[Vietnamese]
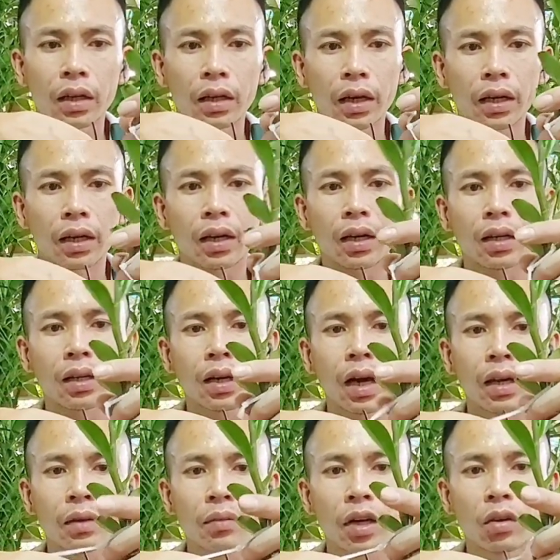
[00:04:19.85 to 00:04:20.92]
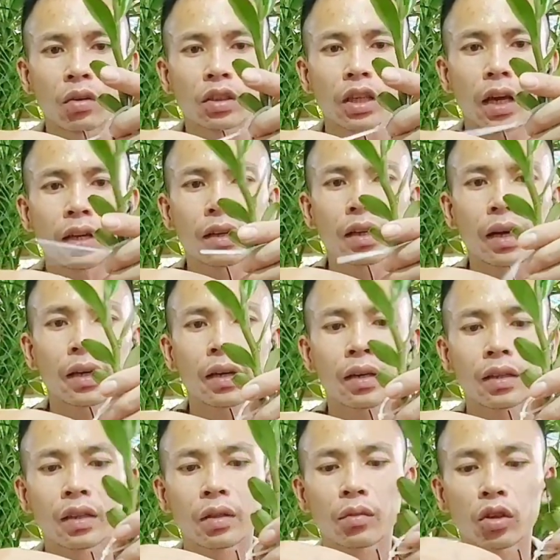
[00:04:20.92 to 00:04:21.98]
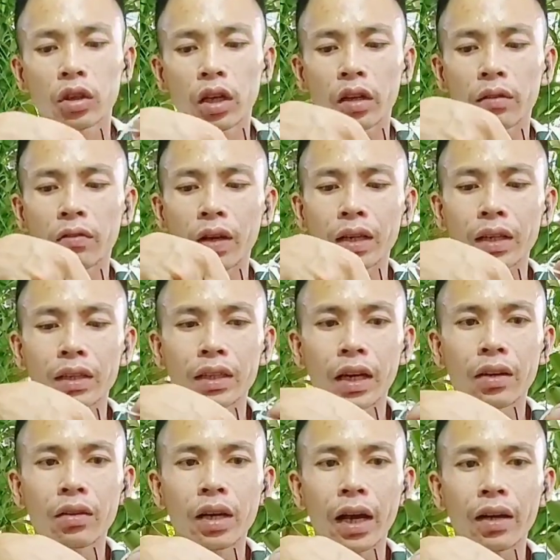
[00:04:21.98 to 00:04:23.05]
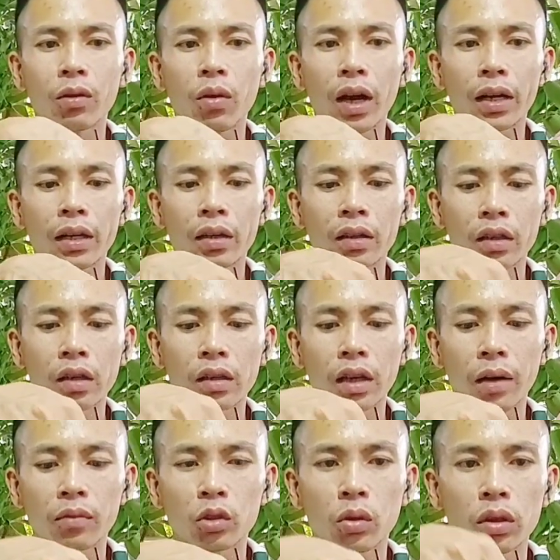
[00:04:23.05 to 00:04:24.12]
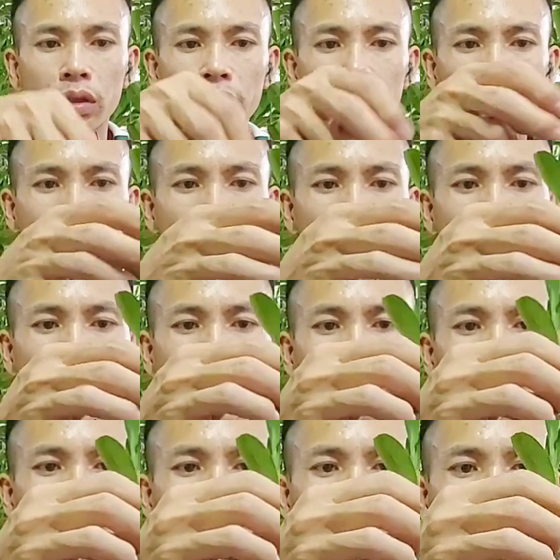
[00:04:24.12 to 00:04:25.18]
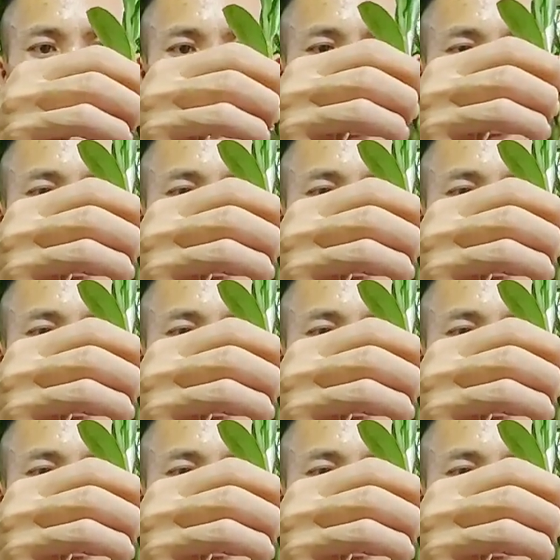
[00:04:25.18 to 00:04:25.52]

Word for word: Cái cây mà có rễ như này ấy thì mọi người vắt cái rễ nó ngang qua nhé, đừng cắm xuống, vắt nhẹ nhàng thôi, làm nhẹ